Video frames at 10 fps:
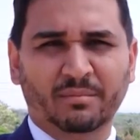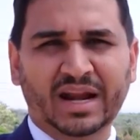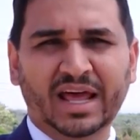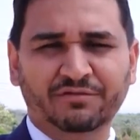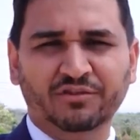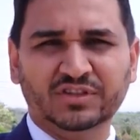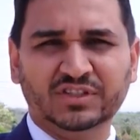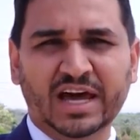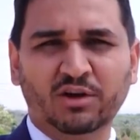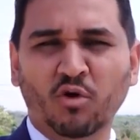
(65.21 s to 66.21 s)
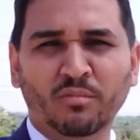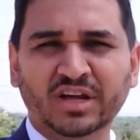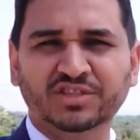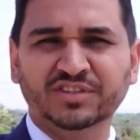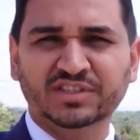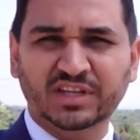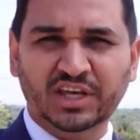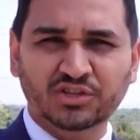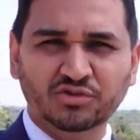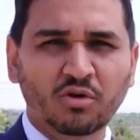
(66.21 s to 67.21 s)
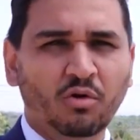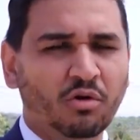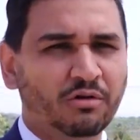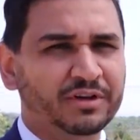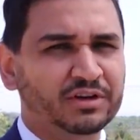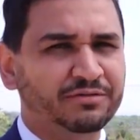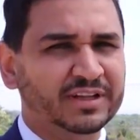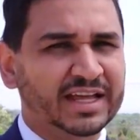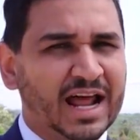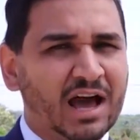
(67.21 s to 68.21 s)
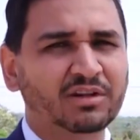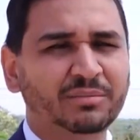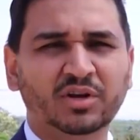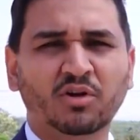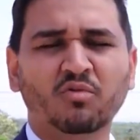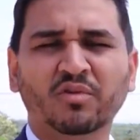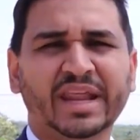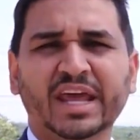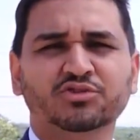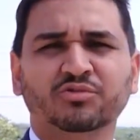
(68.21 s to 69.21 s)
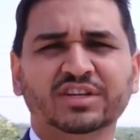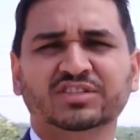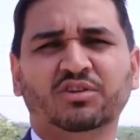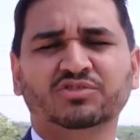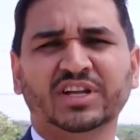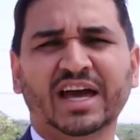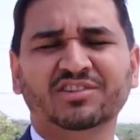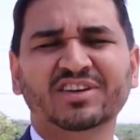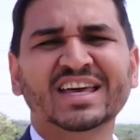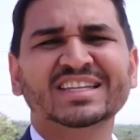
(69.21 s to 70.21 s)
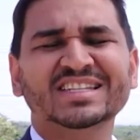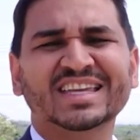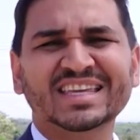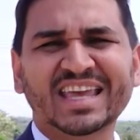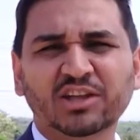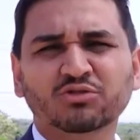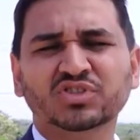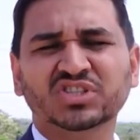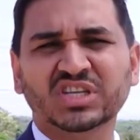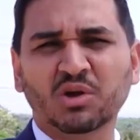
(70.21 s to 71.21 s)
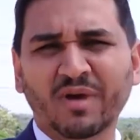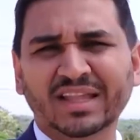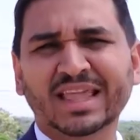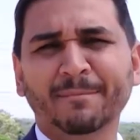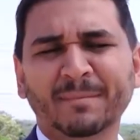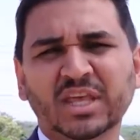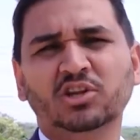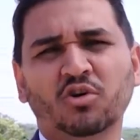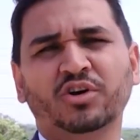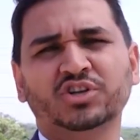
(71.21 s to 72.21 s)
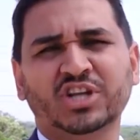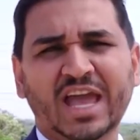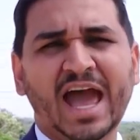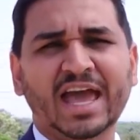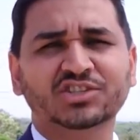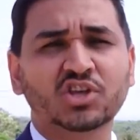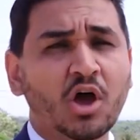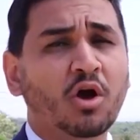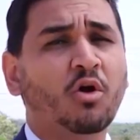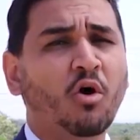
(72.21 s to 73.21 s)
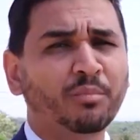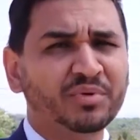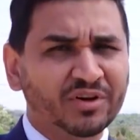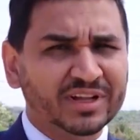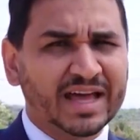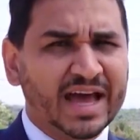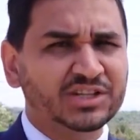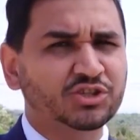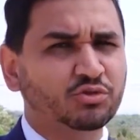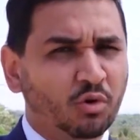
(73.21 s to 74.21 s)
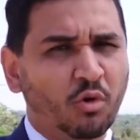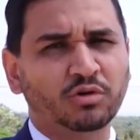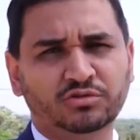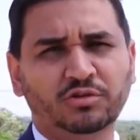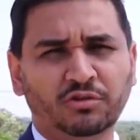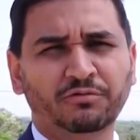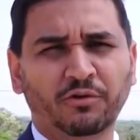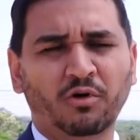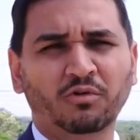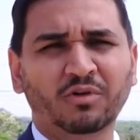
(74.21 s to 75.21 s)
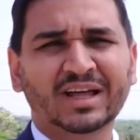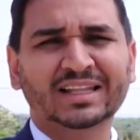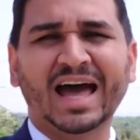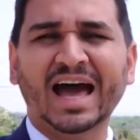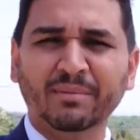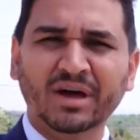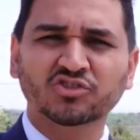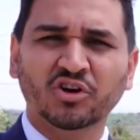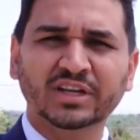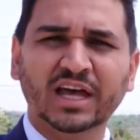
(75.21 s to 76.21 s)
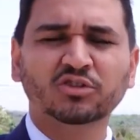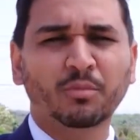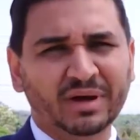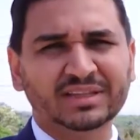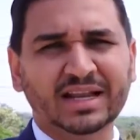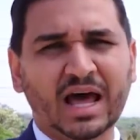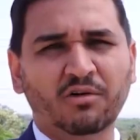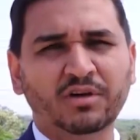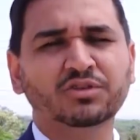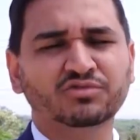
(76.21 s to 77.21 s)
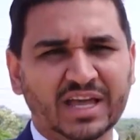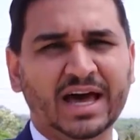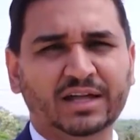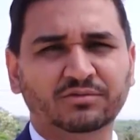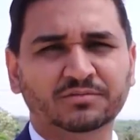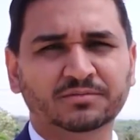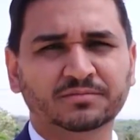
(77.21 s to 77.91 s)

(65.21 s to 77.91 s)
Para reforçar o combate ao incêndio, o governo federal liberou um crédito extraordinário de 550 milhões de reais, com prioridade do controle do fogo na Amazônia, no Pantanal e no Cerrado.